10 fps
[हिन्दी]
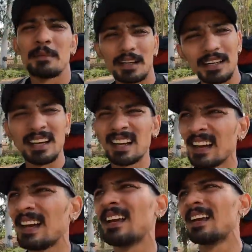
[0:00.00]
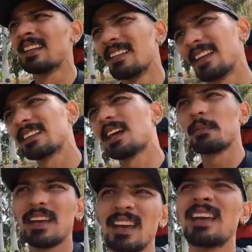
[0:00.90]
बट देखते हैं
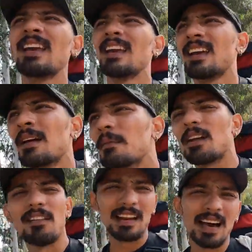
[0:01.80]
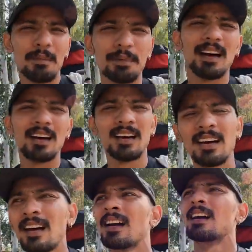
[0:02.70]
अभी बरवाला अपना
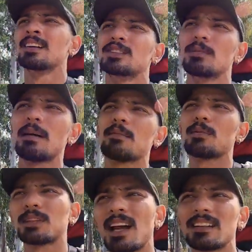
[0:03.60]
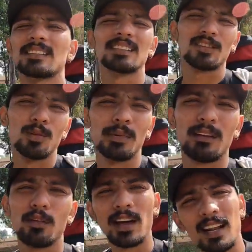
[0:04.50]
जो मैं आपको बता रहा था दस
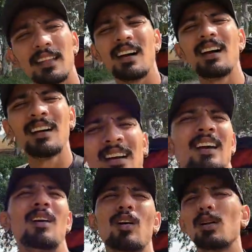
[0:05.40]
किलोमीटर वो ग्यारह था